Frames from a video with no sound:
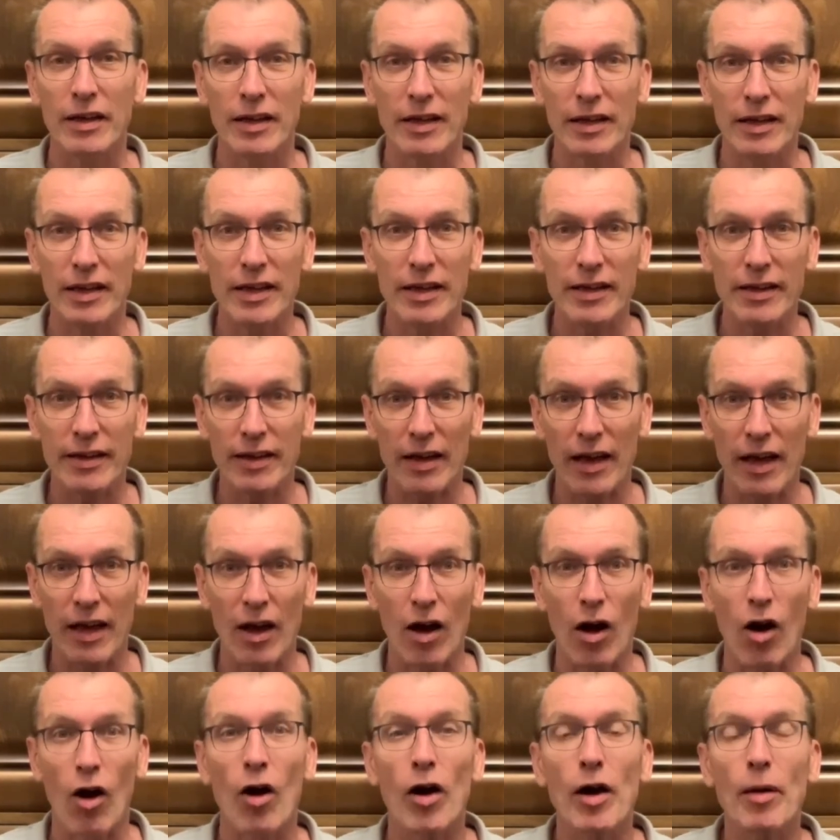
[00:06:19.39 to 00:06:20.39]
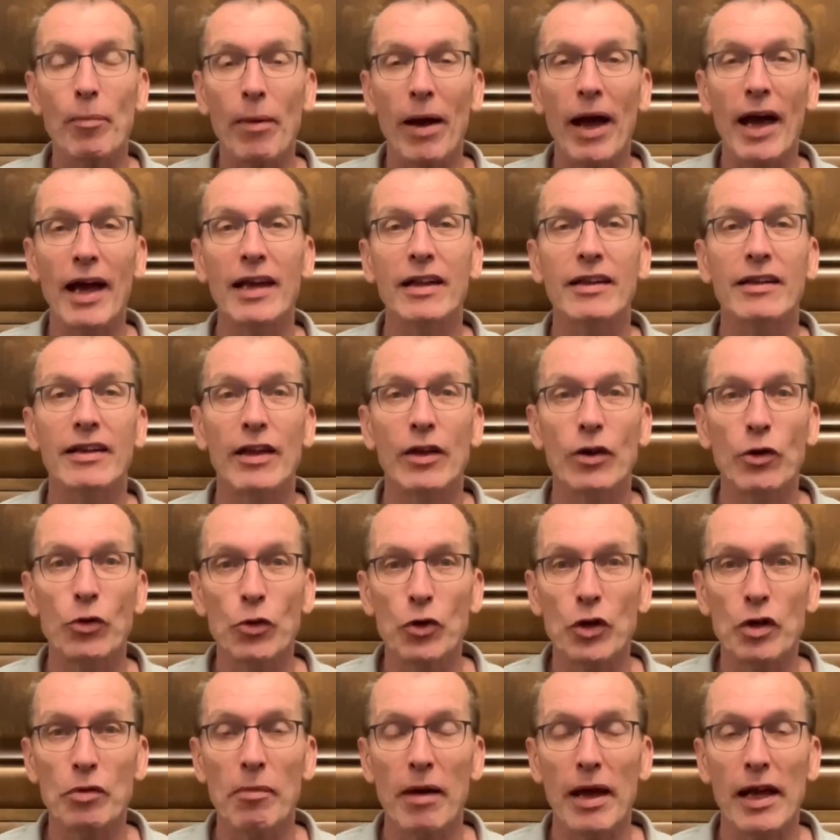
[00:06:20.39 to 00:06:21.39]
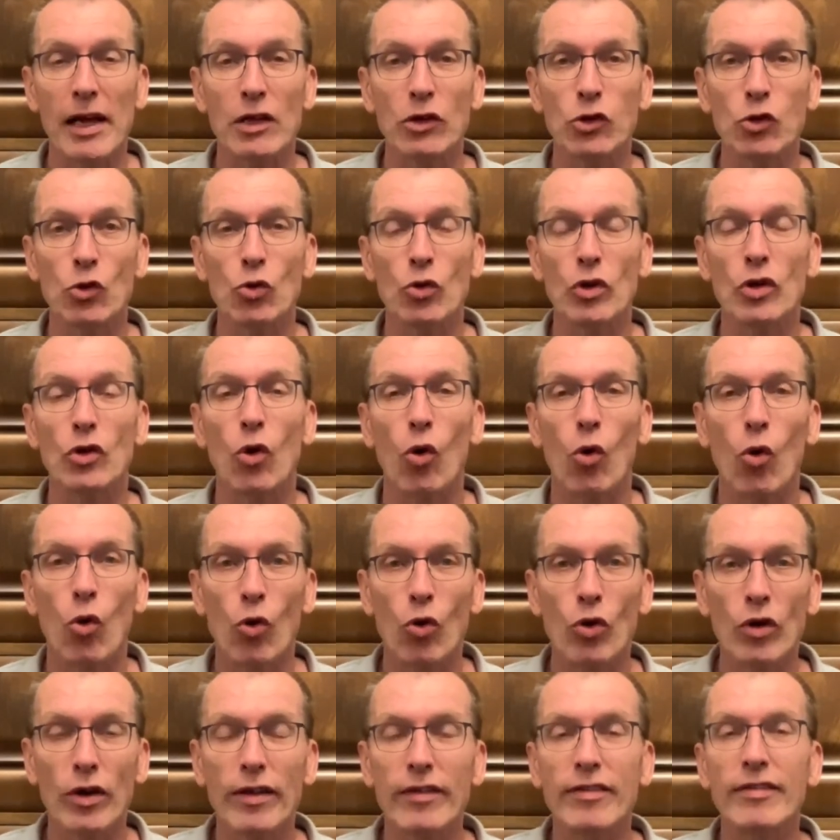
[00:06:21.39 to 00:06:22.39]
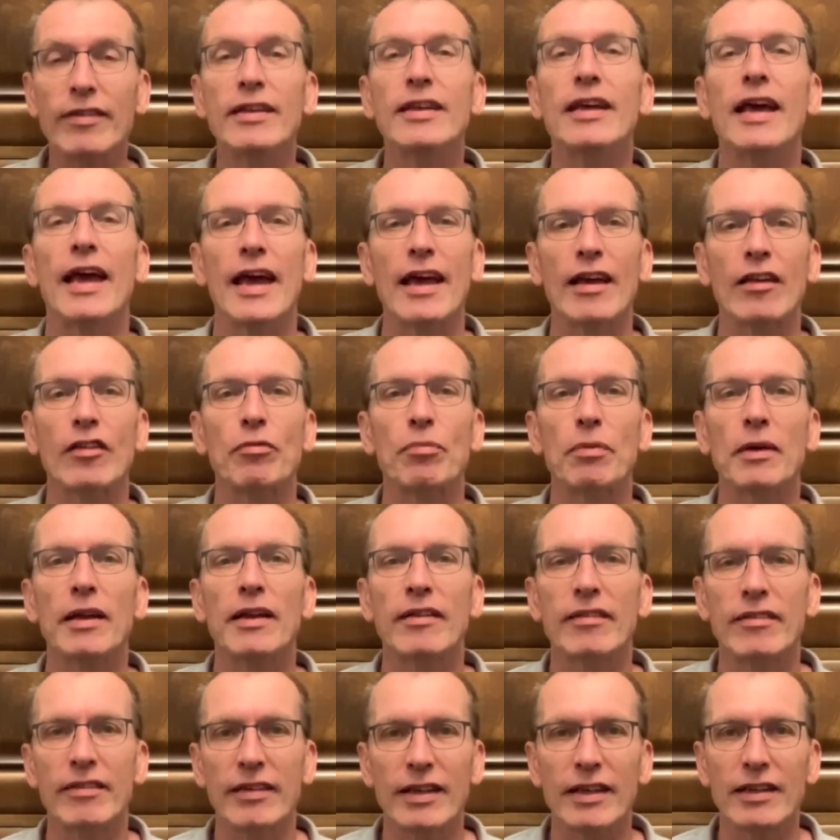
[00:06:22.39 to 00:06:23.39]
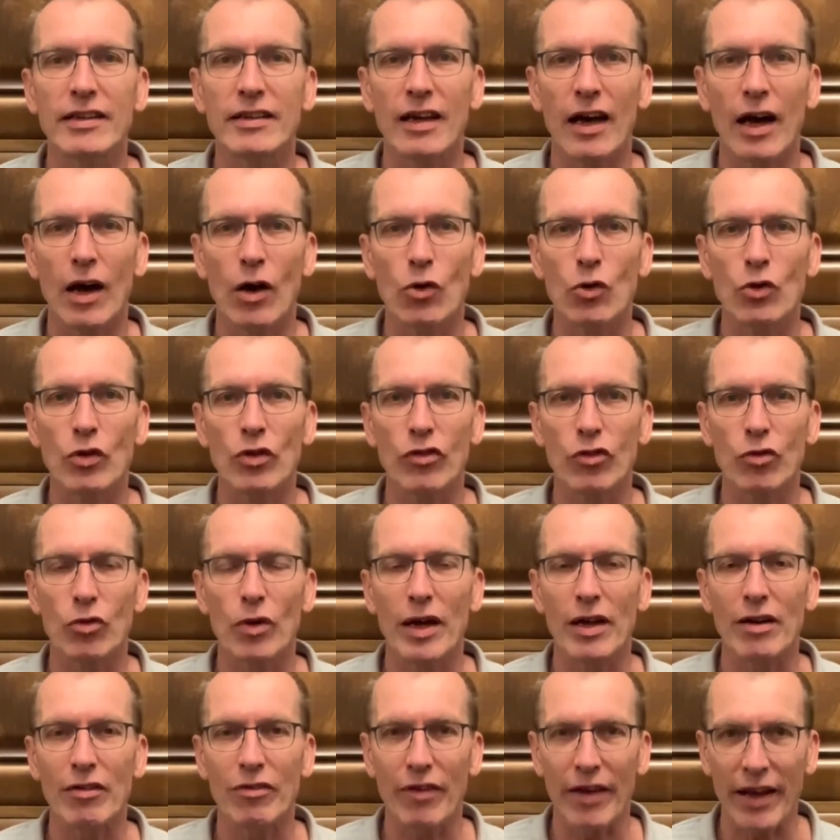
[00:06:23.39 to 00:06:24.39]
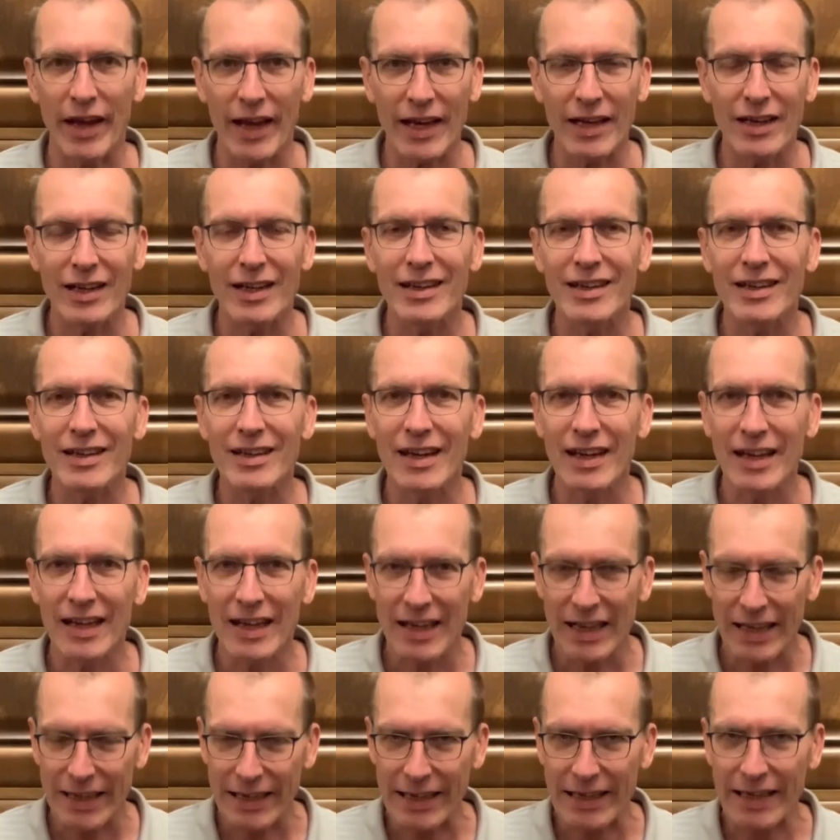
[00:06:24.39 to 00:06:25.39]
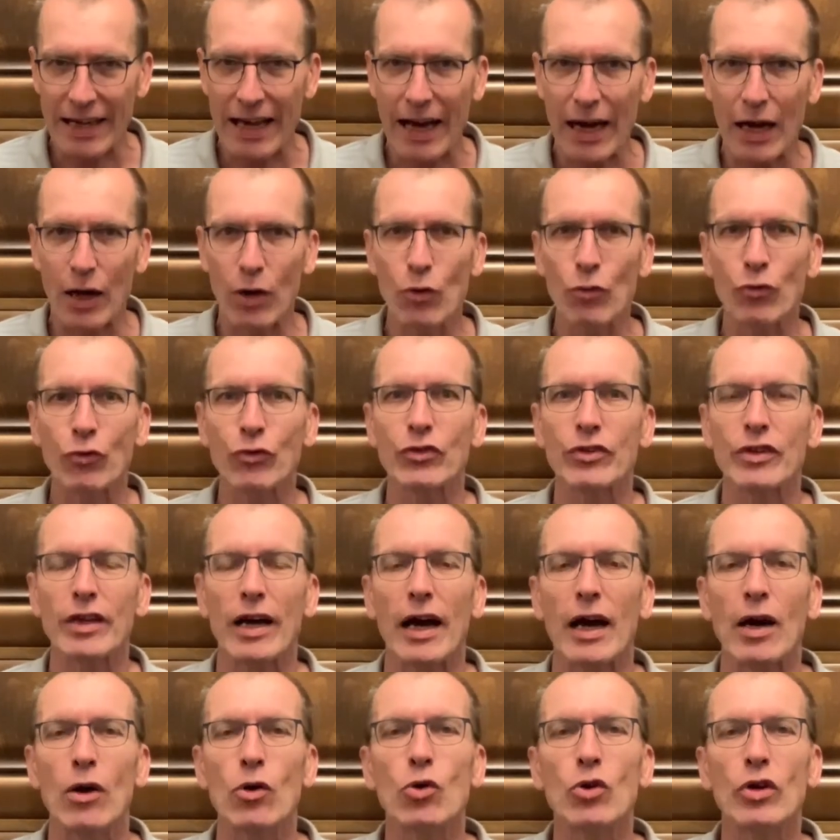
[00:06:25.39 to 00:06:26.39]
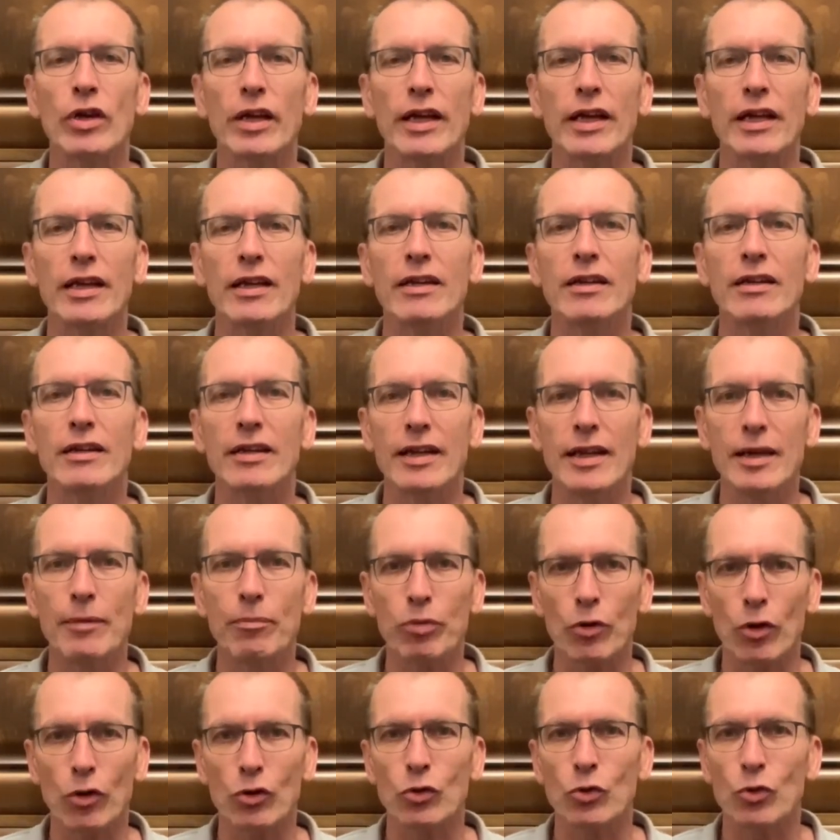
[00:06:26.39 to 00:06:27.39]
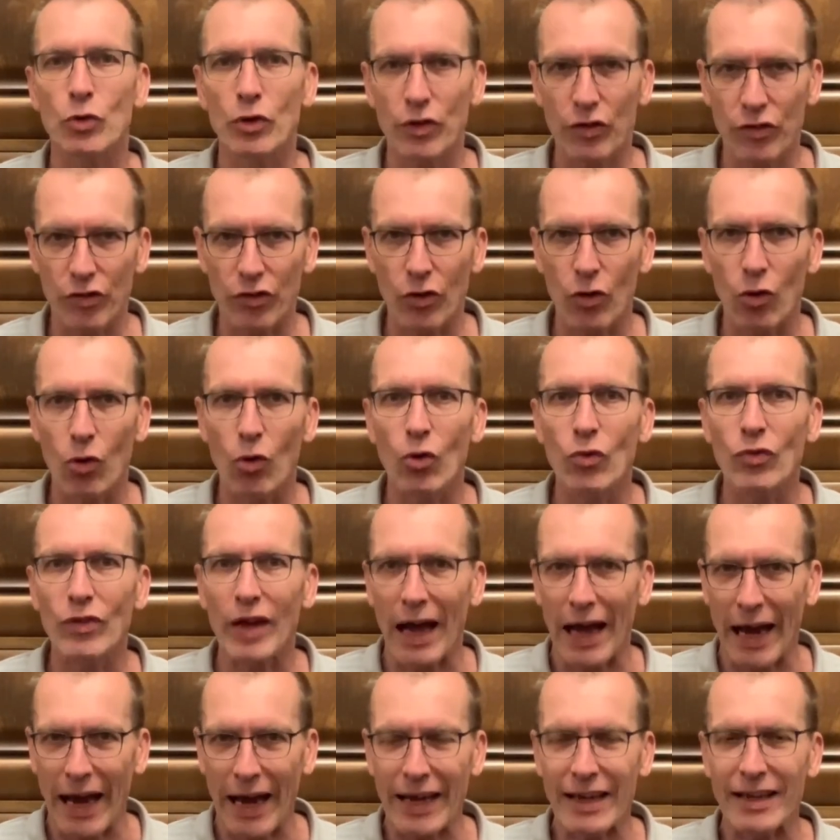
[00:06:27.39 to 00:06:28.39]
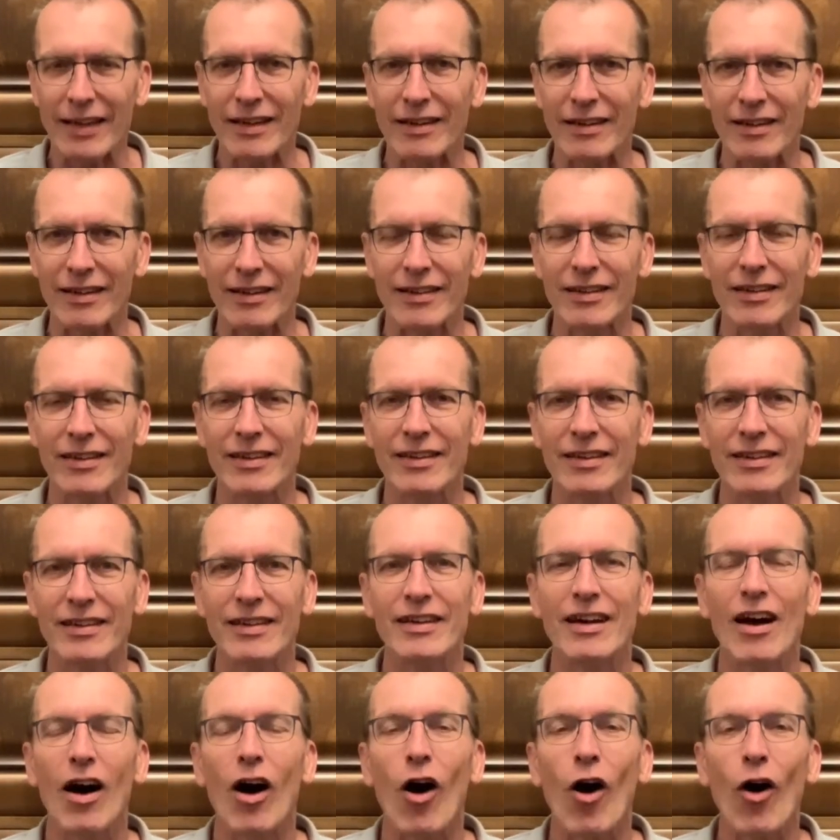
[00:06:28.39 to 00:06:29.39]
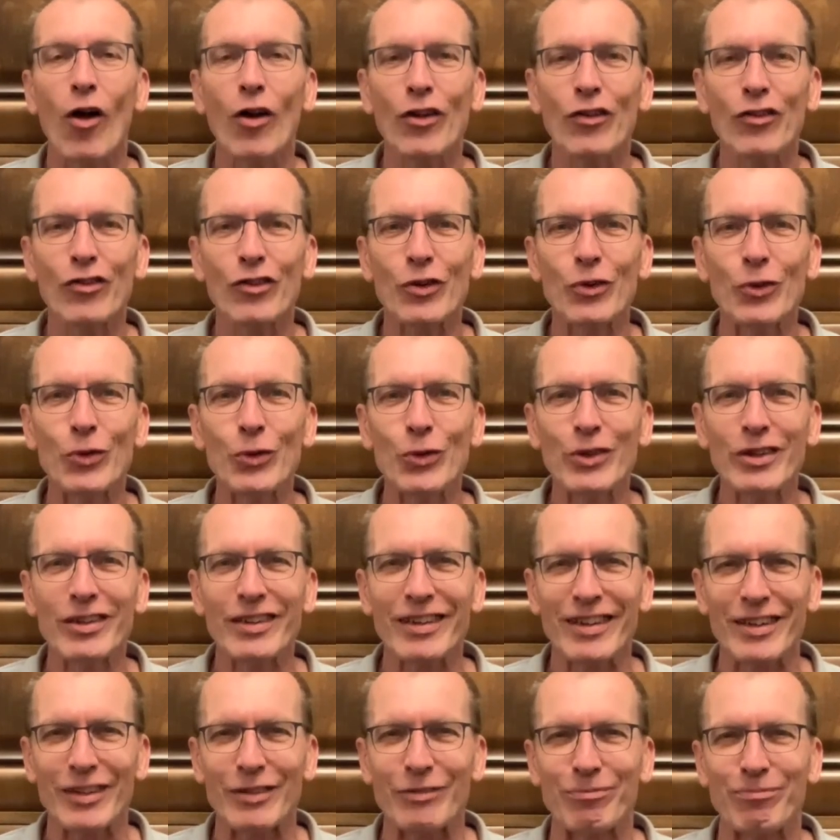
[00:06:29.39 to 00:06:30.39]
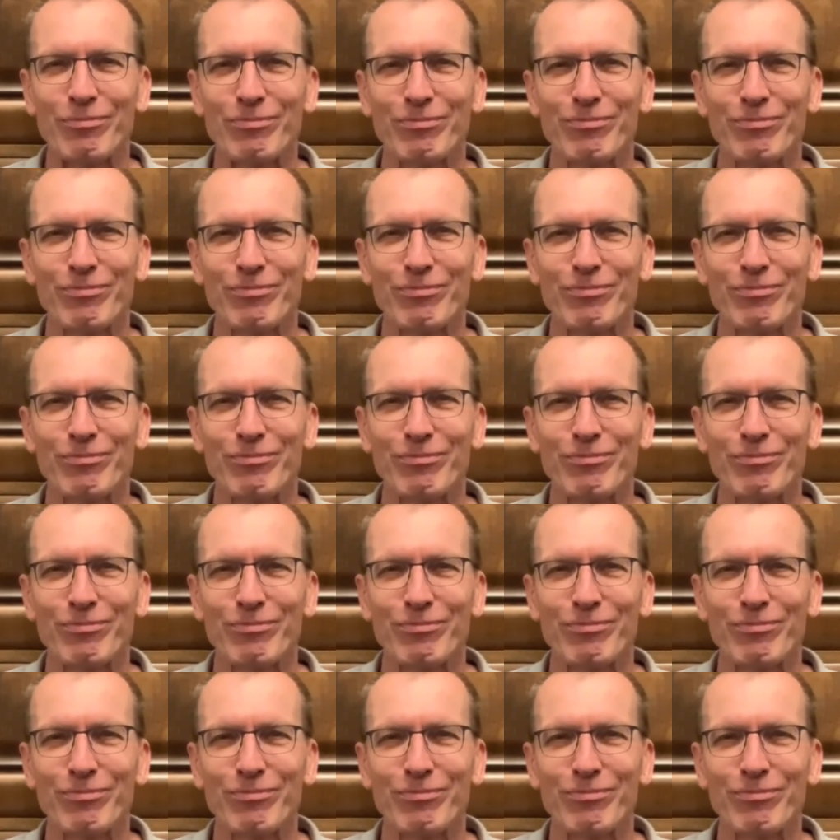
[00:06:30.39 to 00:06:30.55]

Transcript: Ich äh, arbeite Rückmeldungen, ohne sie explizit auch zu erwähnen, laufend auch in die Produktion ein. Alles Gute!